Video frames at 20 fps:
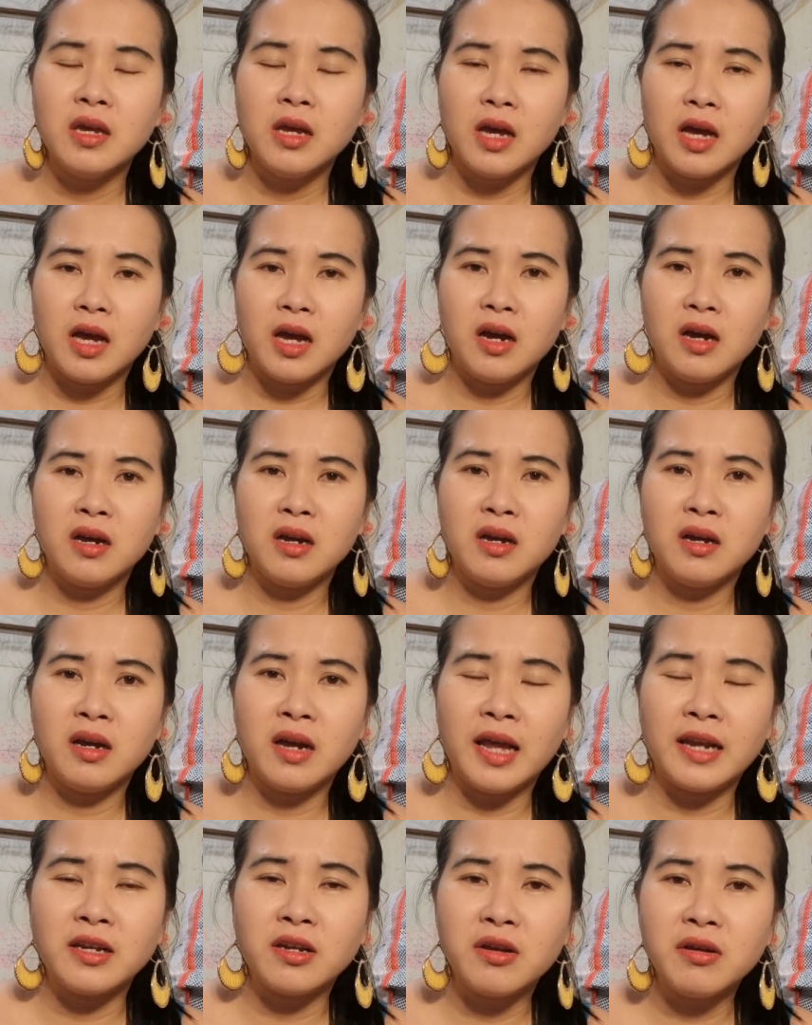à,
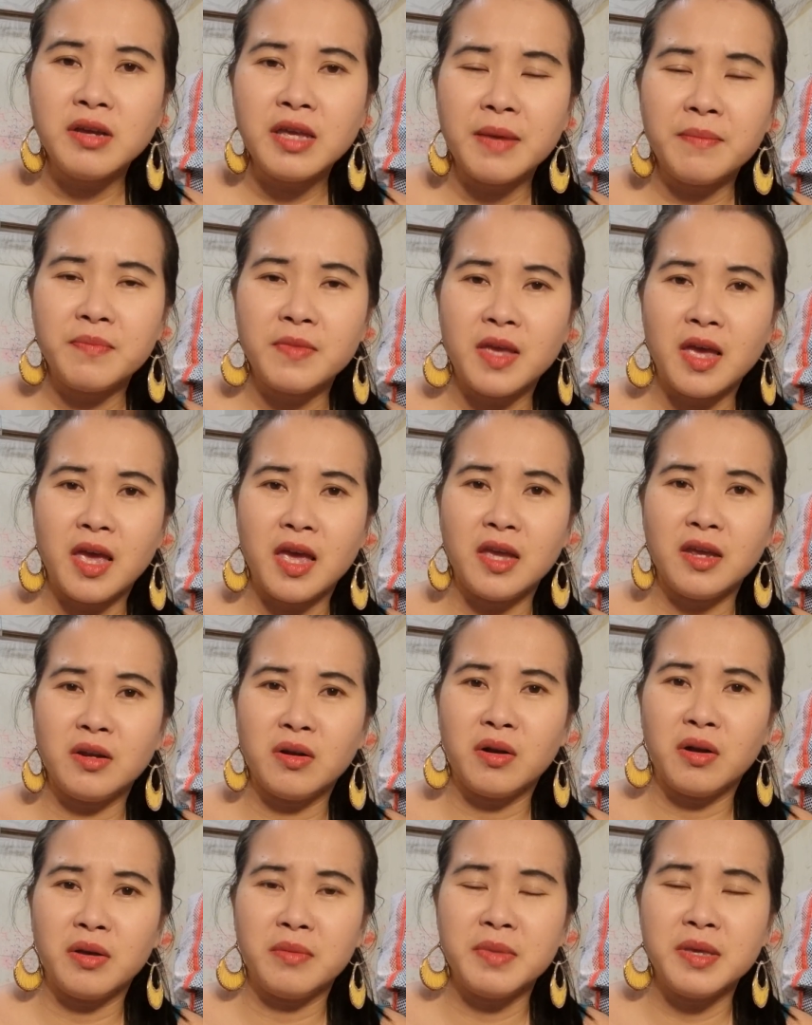anh cưới em về
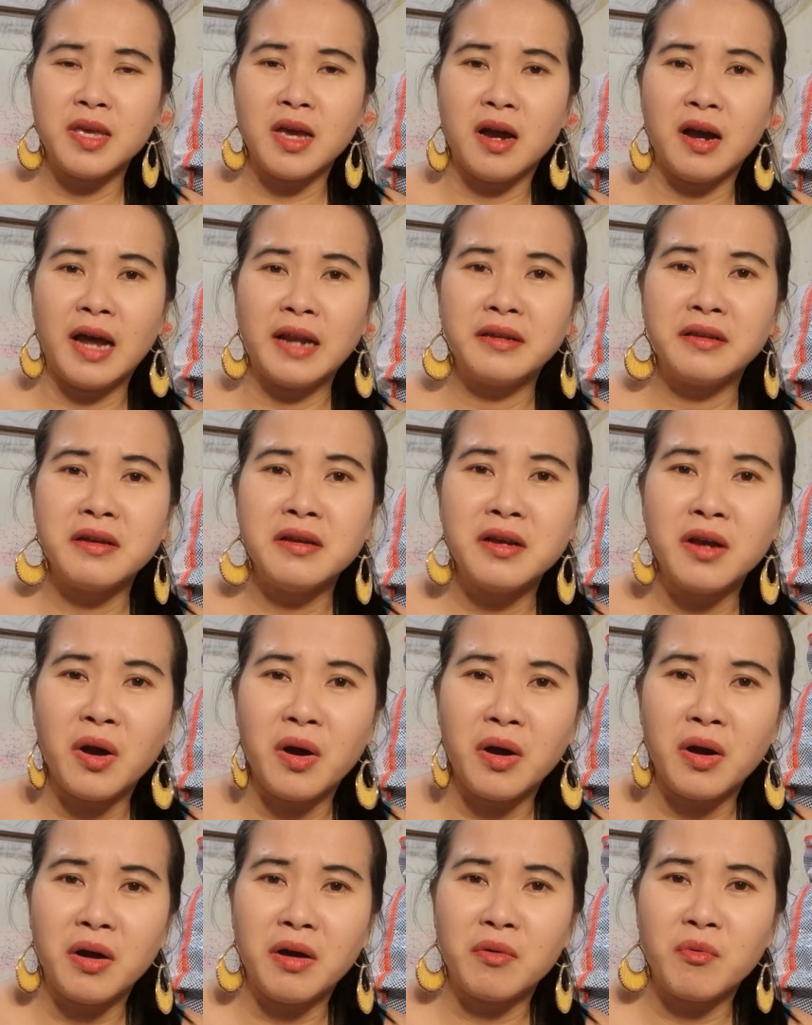rồi bây giờ anh cứ
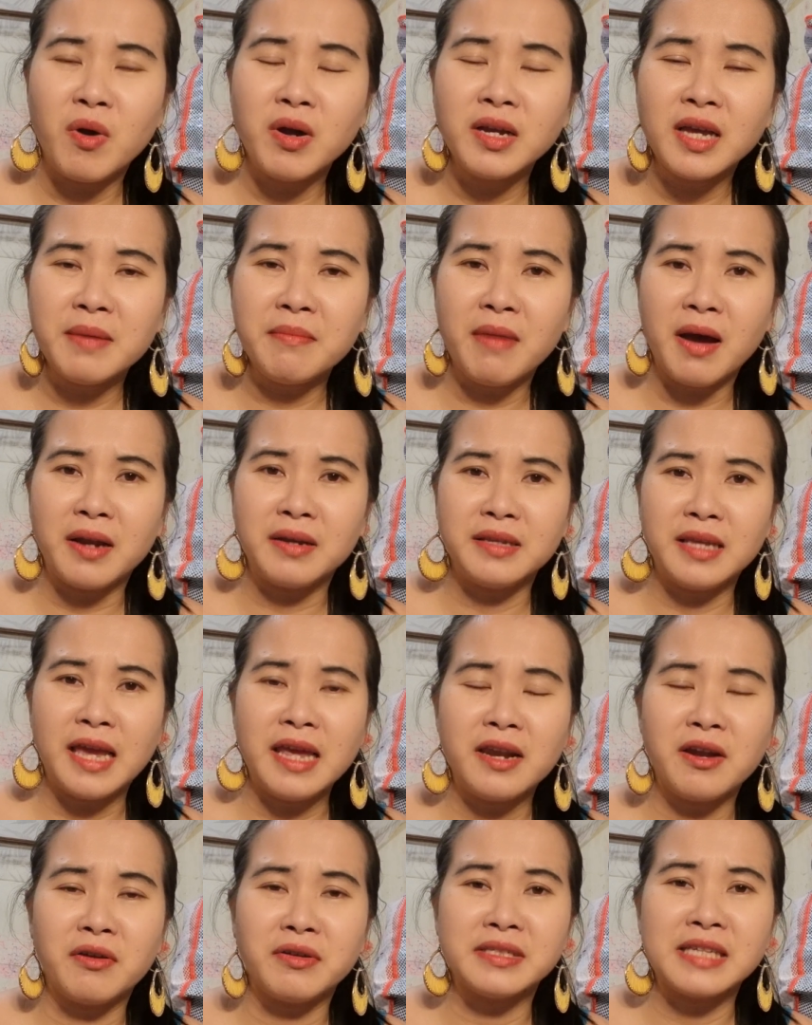ngò quấn cái mền vậy
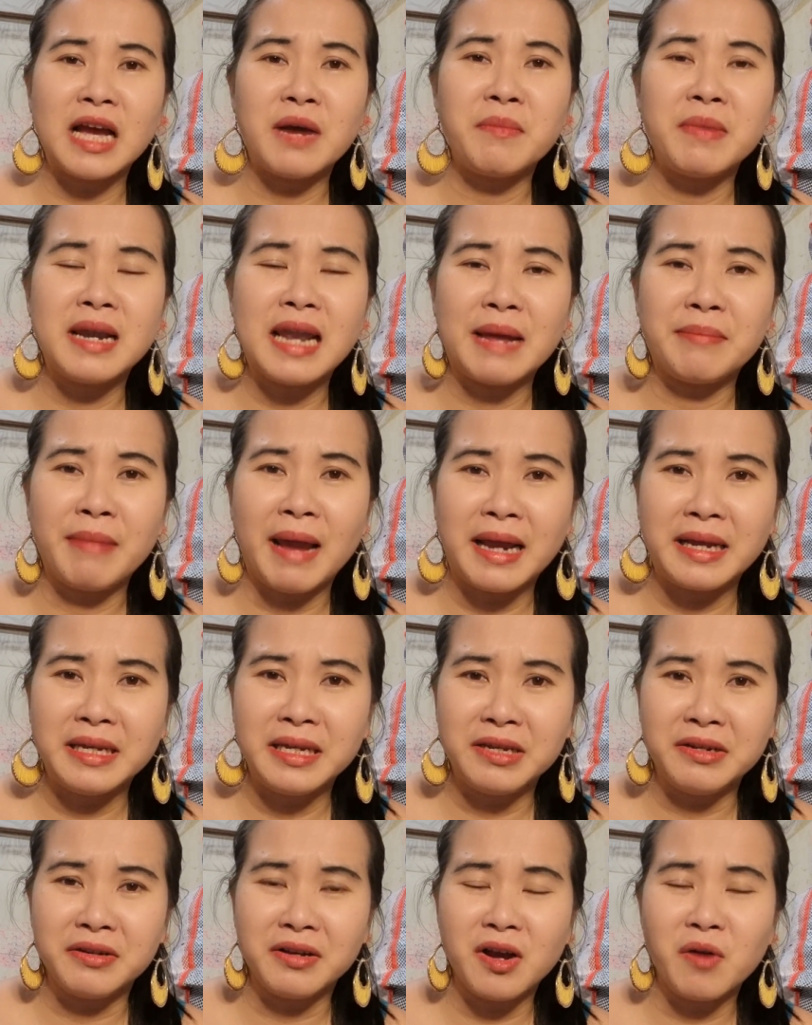rồi sao mình làm ăn
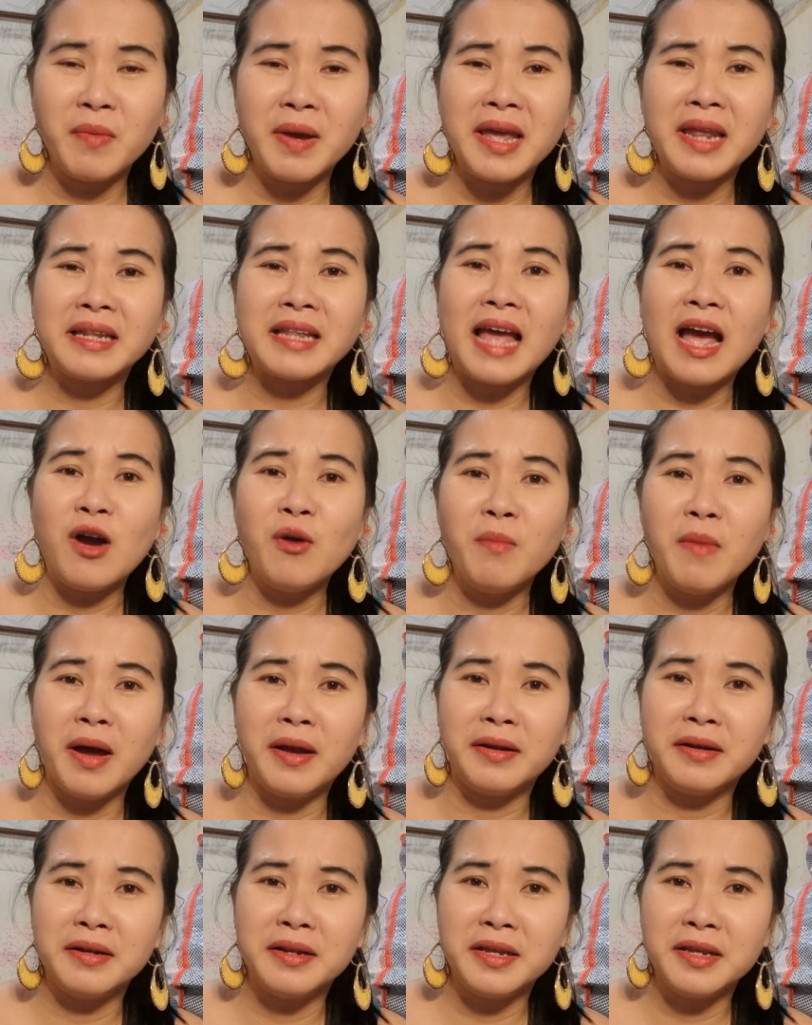gì được không mấy anh tháo
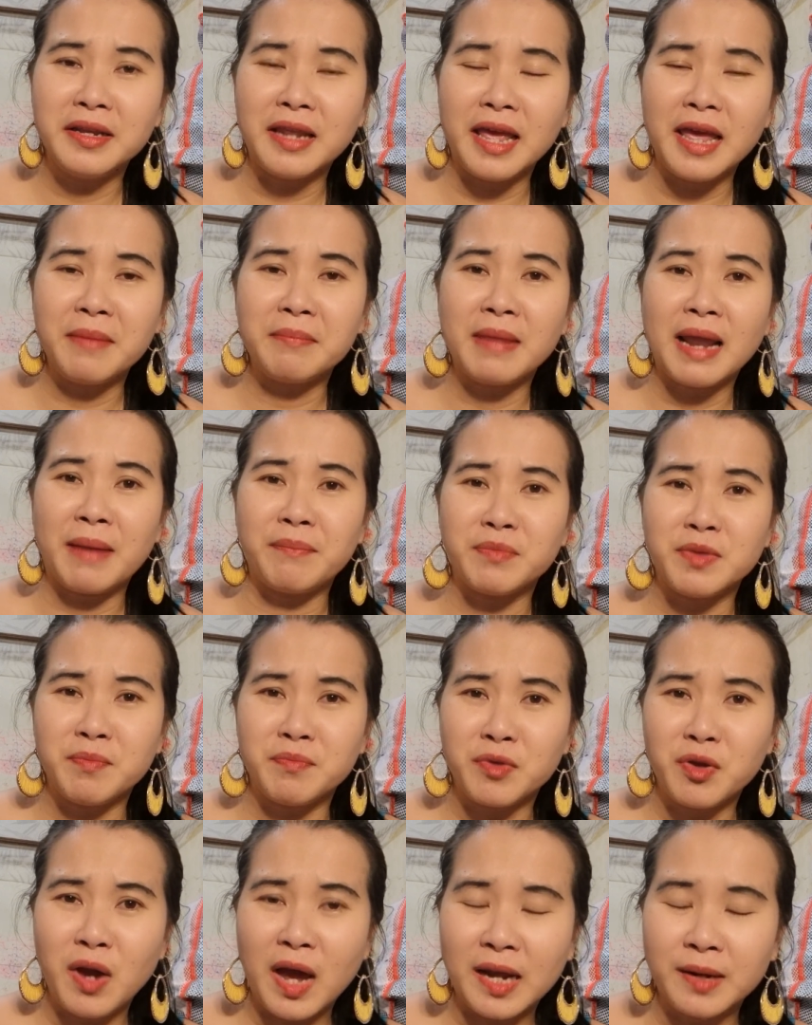mền đi để em làm giùm
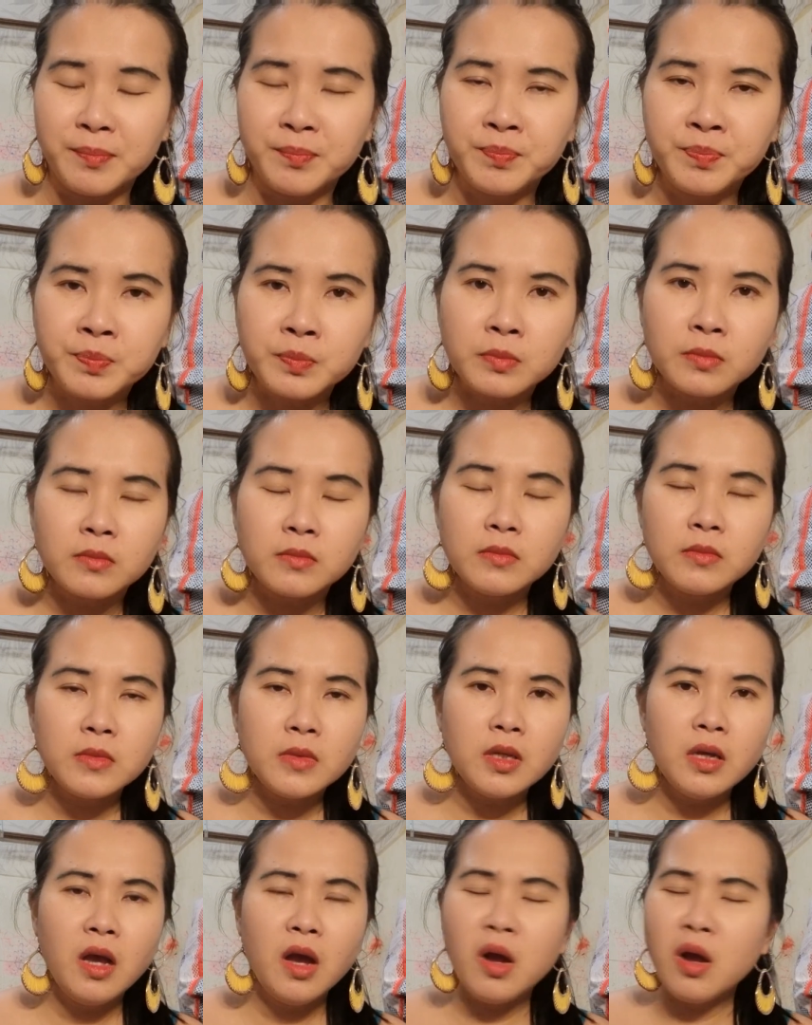cho anh
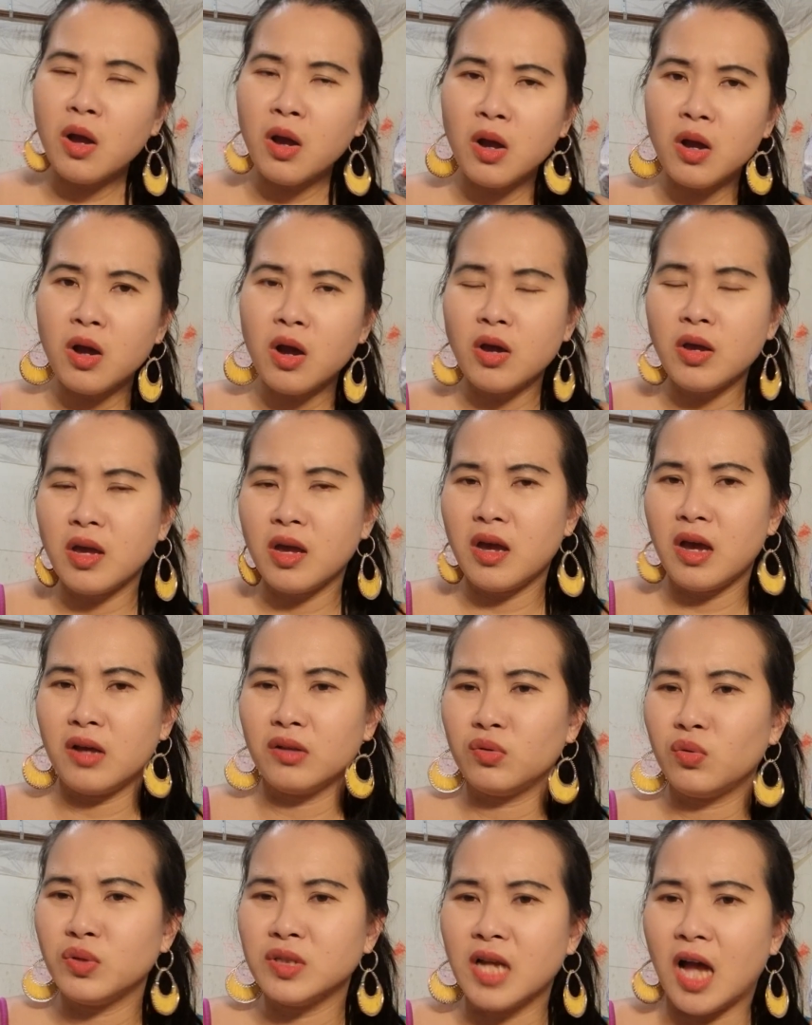thôi
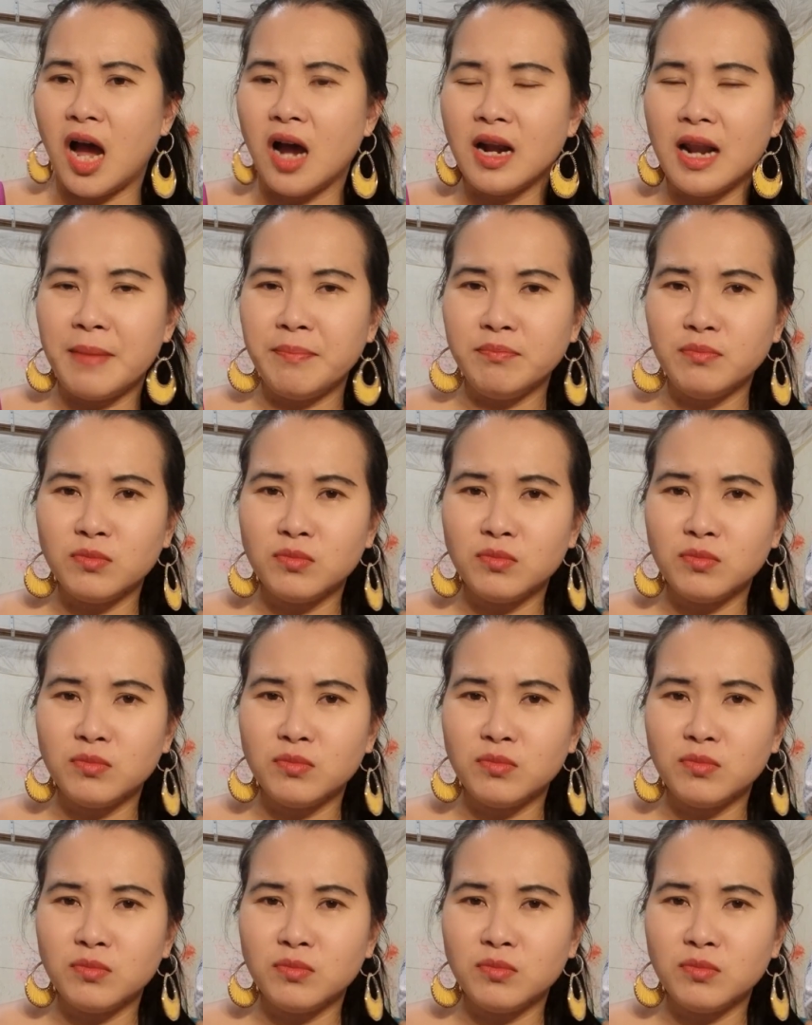tôi sợ lắm